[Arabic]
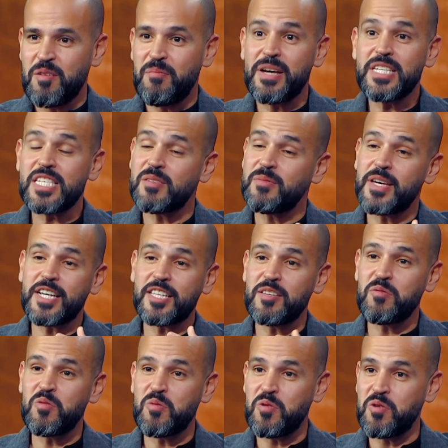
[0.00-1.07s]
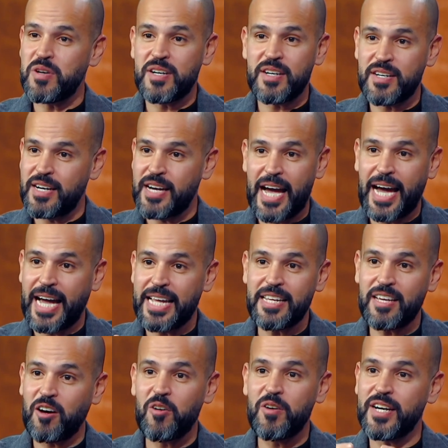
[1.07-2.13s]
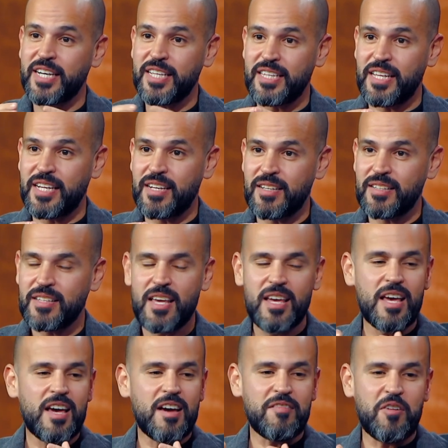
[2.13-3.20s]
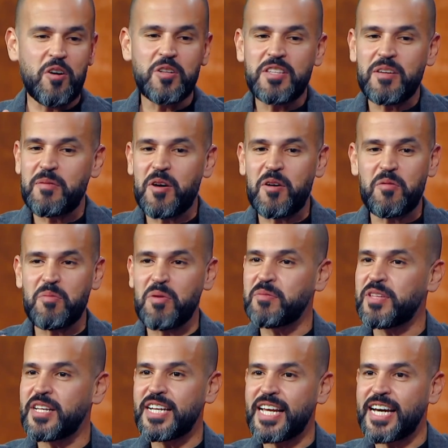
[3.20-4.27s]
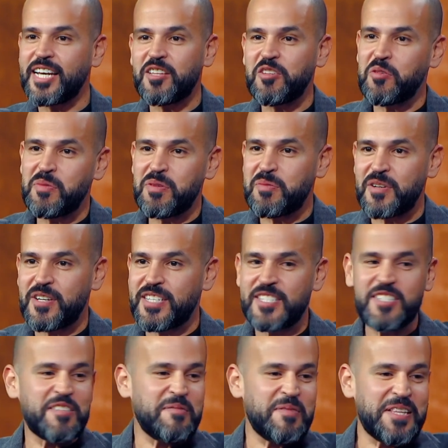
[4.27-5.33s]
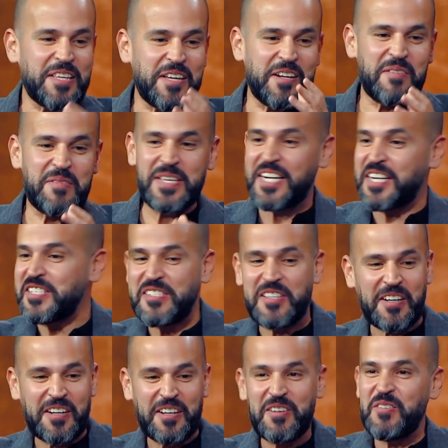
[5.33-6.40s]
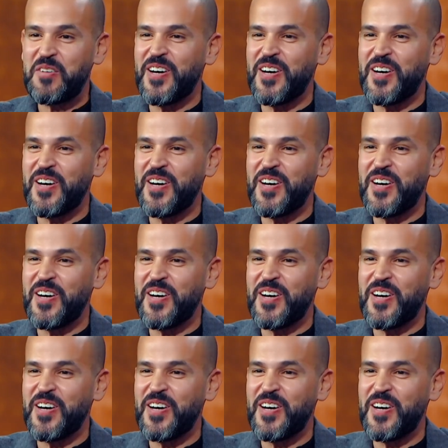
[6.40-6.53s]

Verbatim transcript: بس بيكتب واغاني قويه جدا فقلت طب لو بوب ديلان اخد نوبل برايز طب ما يلا بينا نستقيل